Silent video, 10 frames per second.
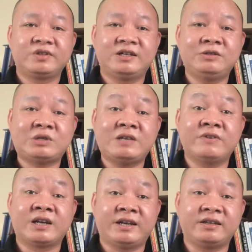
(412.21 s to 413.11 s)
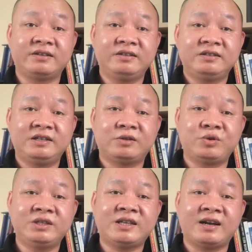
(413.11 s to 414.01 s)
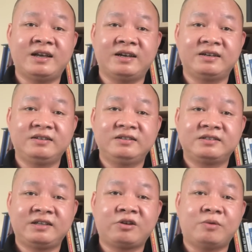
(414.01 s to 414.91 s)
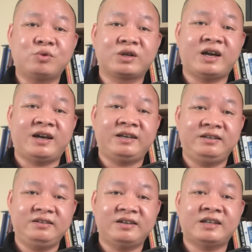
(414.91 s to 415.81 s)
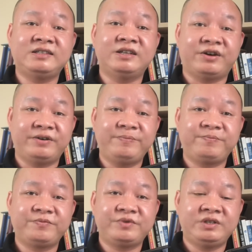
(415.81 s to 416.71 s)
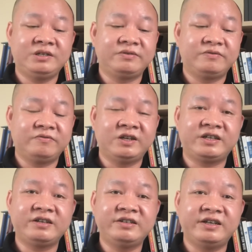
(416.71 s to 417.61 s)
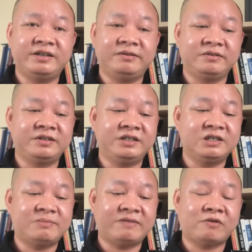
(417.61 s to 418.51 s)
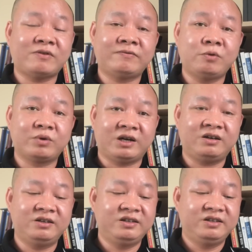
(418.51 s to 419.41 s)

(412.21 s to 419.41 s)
cái chịu trách nhiệm việc này thì tôi nghĩ rằng là sẽ có một cái án gì đó nhưng với cái người người như bạn võ văn phụng đó